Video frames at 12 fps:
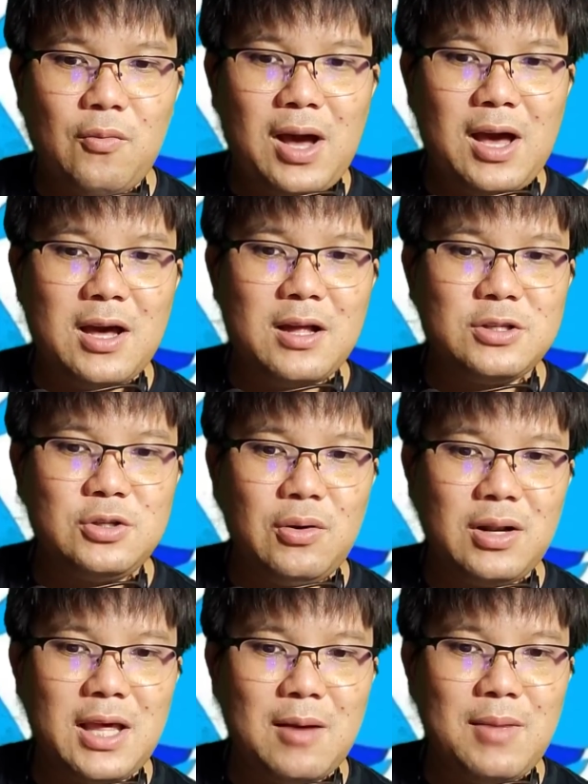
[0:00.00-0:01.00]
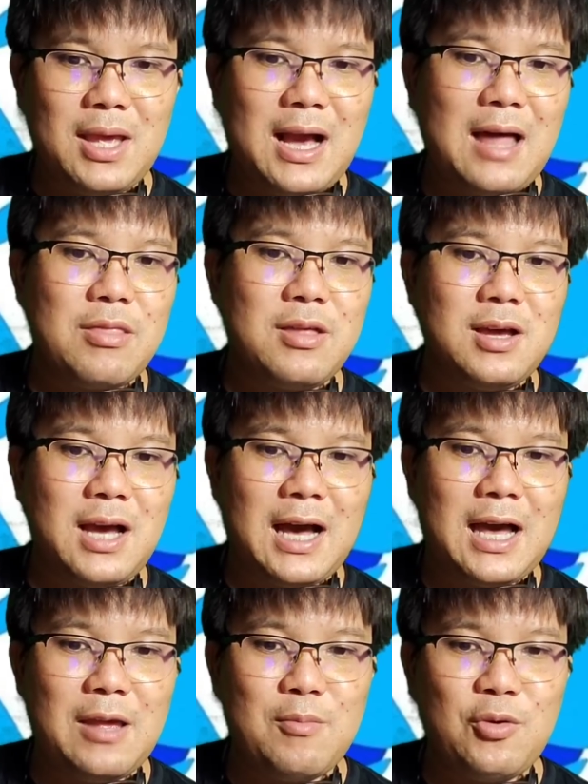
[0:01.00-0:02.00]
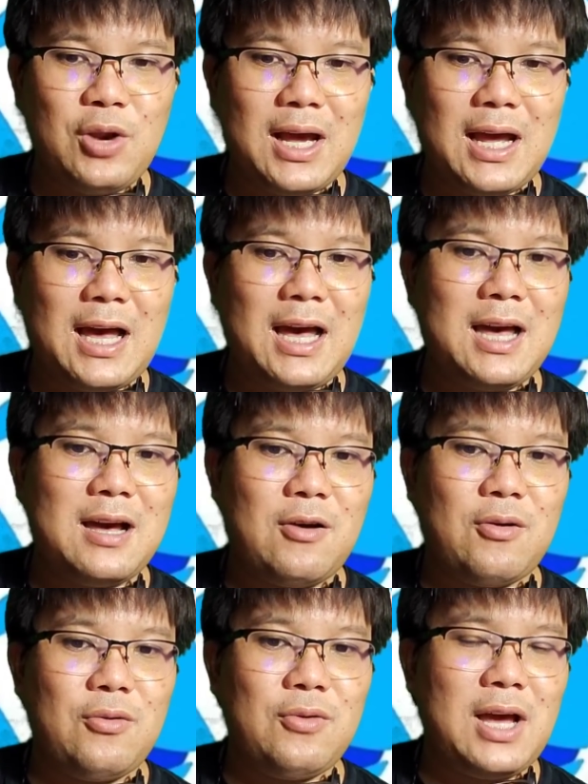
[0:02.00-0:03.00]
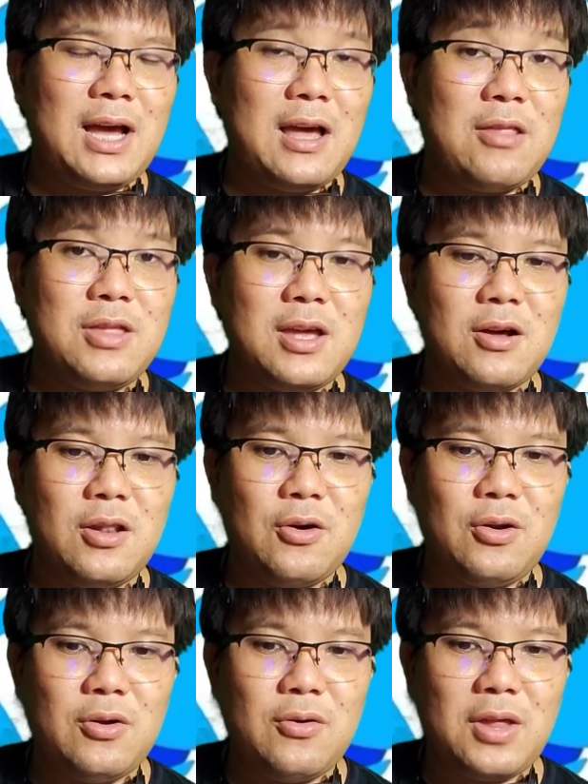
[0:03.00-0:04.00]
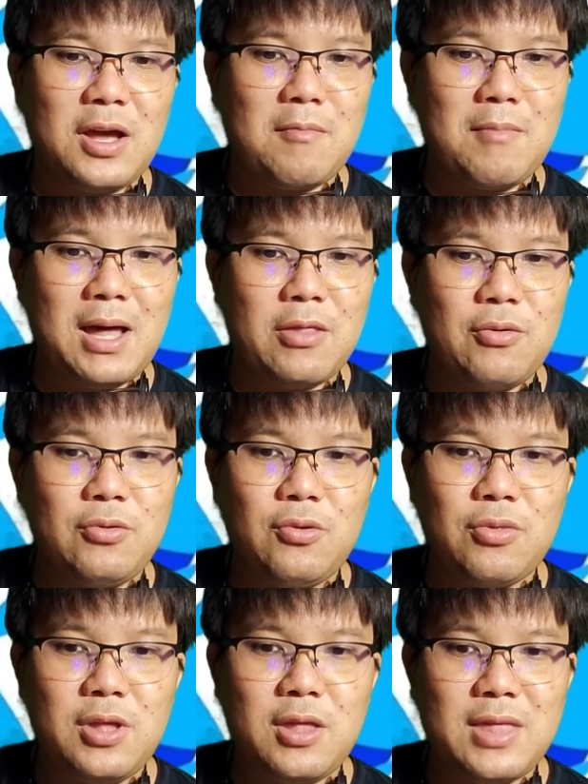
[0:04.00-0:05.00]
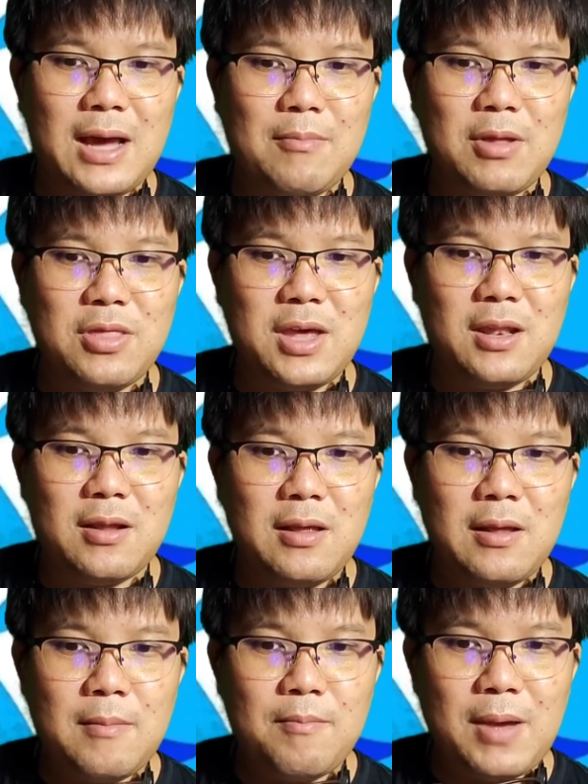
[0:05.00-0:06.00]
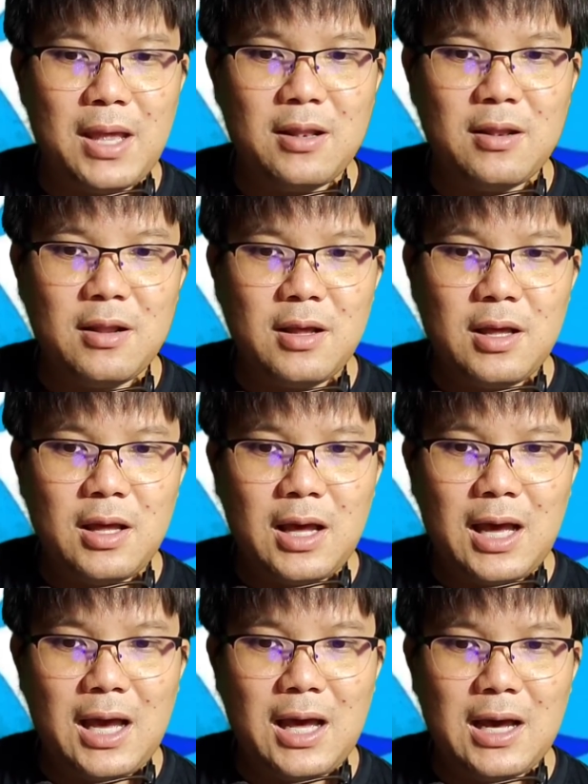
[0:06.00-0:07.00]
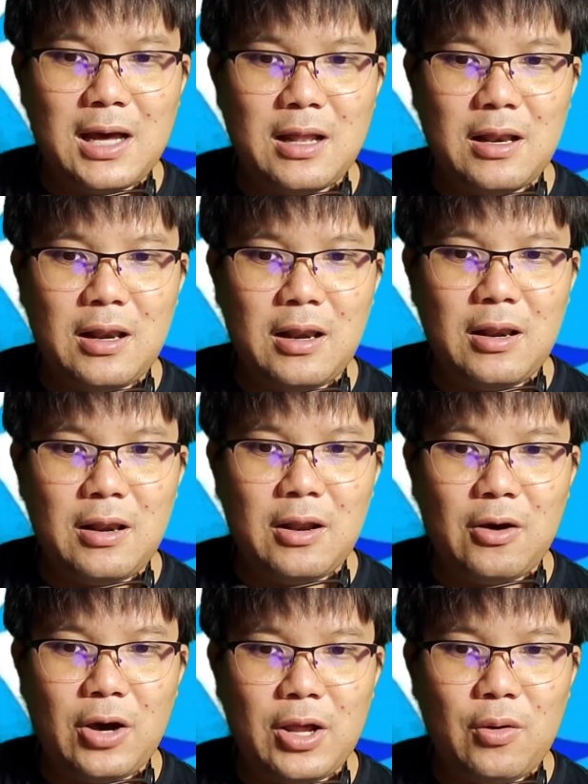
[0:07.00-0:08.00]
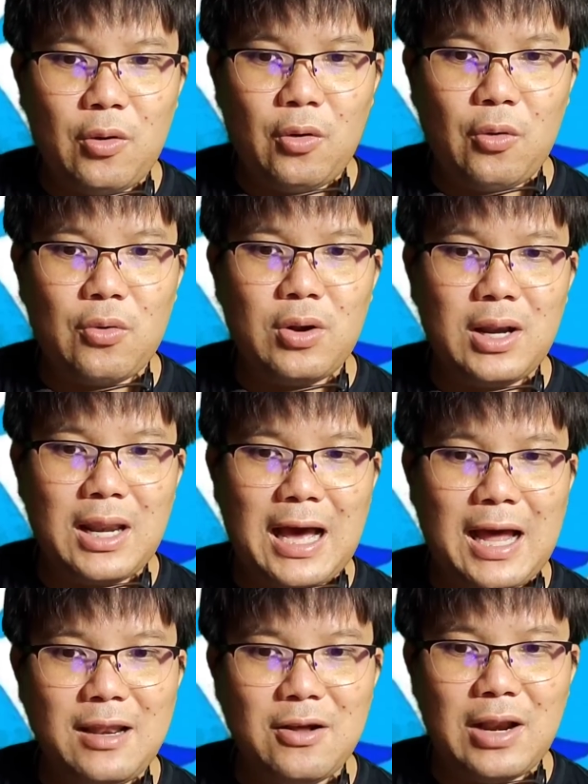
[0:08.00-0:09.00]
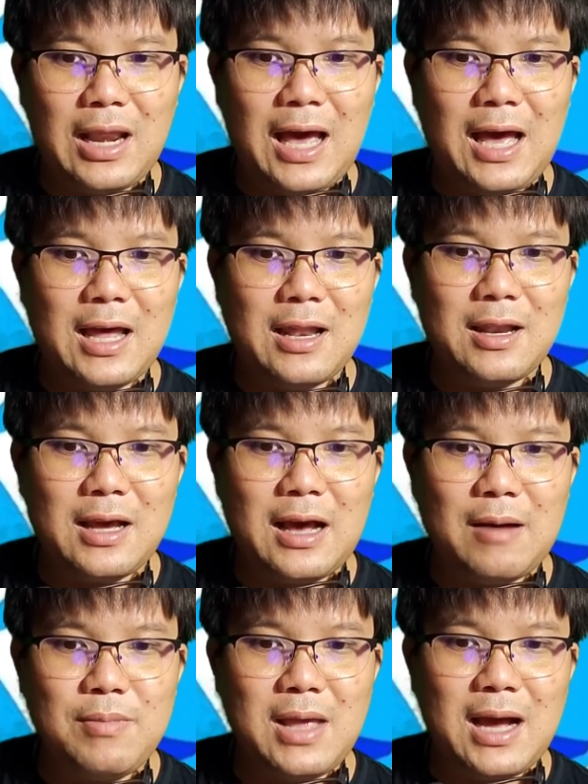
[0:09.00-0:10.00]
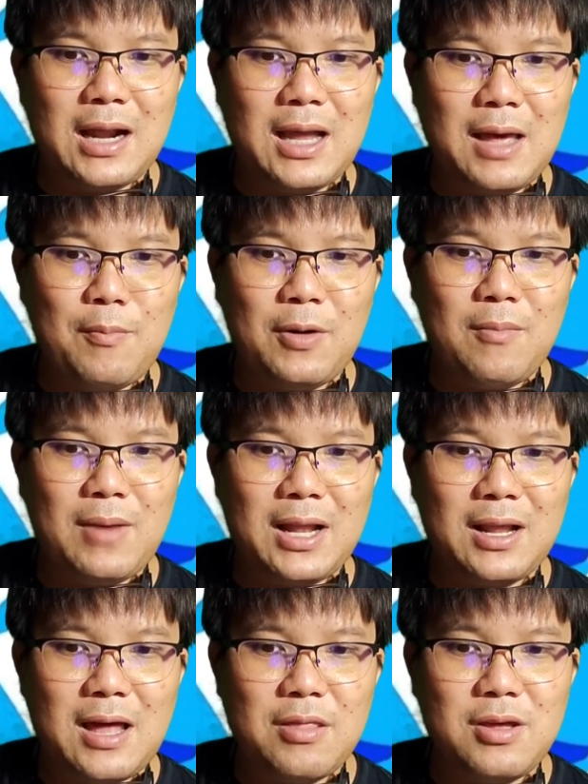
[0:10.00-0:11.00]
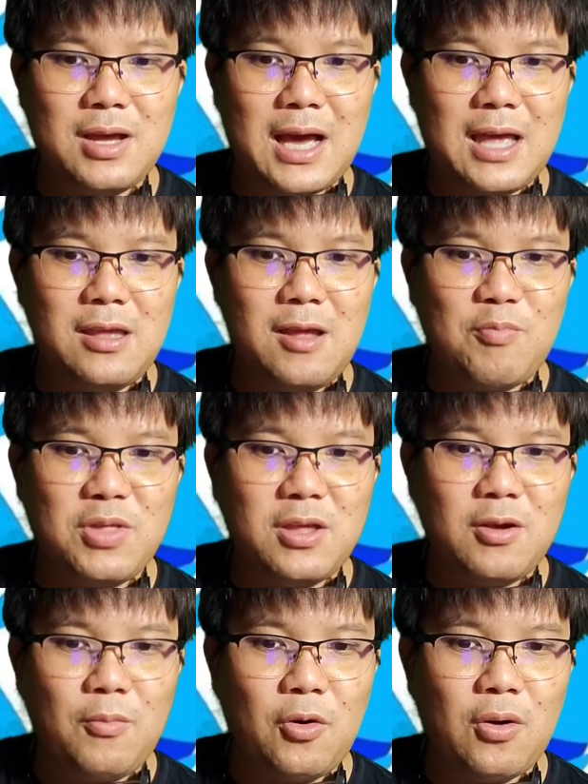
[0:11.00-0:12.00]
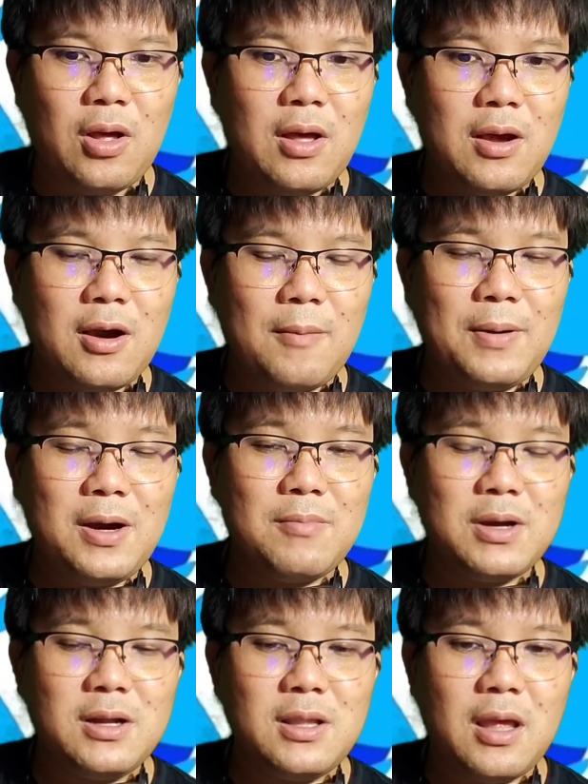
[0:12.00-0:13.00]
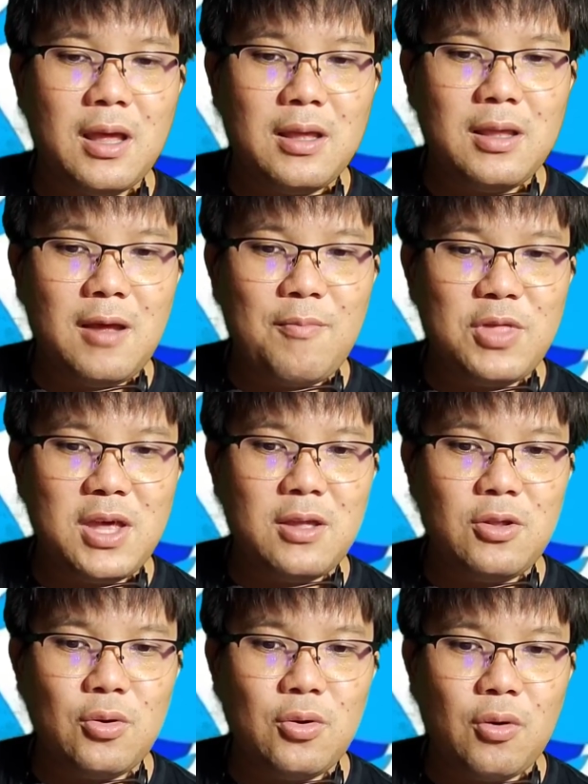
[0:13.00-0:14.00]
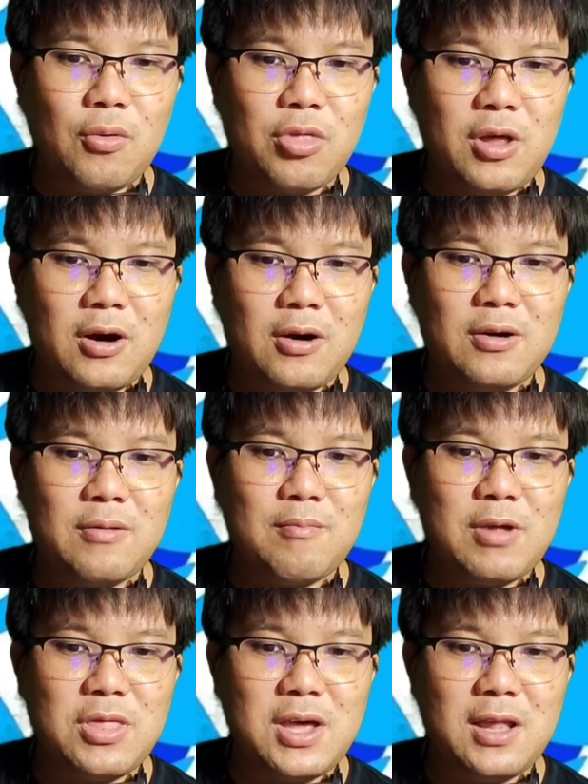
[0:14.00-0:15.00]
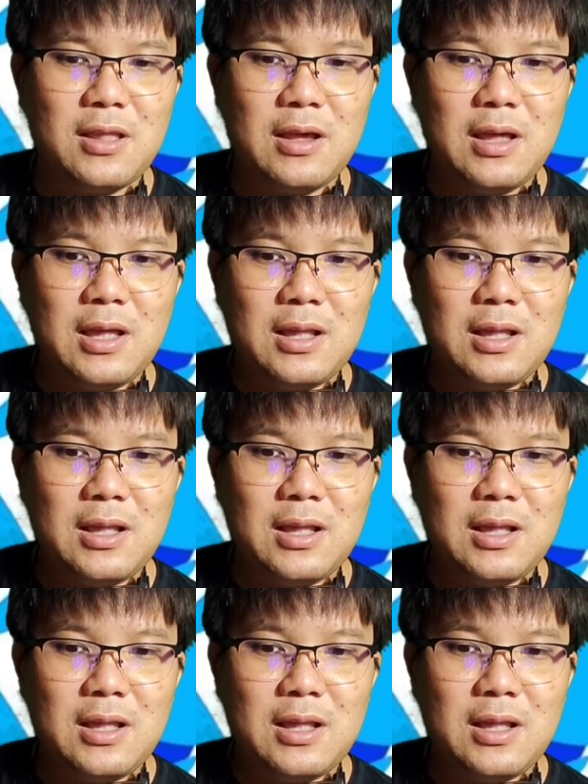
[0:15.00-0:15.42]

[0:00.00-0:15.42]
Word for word: ว่าช่วงนี้มีการซื้อขายมูลค่าของ Luna Classic ก็ลดลงอย่างมาก ศูนย์จุดสี่สามเปอร์เซ็นต์ เป็นห้าร้อยหกล้านดอลลาร์นะครับอย่างไรปริมาณการซื้อขายยี่สิบสี่ชั่วโมงก็เพิ่มขึ้น ยี่สิบสี่จุดหกสองเปอร์เซ็นต์